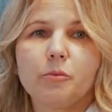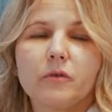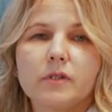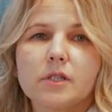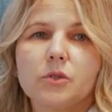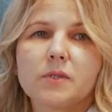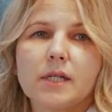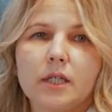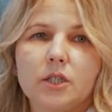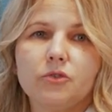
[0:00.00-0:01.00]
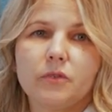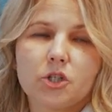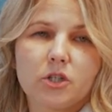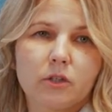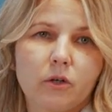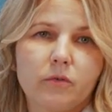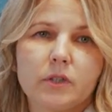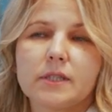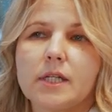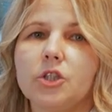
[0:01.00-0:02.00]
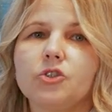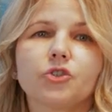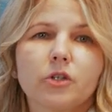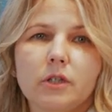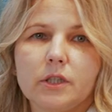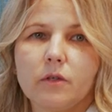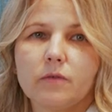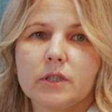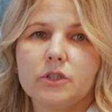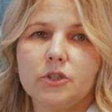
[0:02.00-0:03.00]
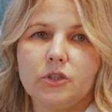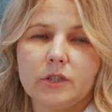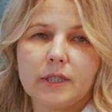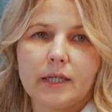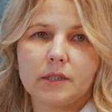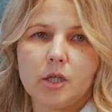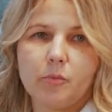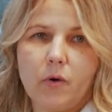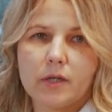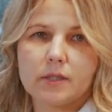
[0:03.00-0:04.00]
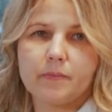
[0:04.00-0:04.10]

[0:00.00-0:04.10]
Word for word: w prowadzeniu zajęć warsztatowych, zajęć szkoleniowych z dziedziny kadr i płac.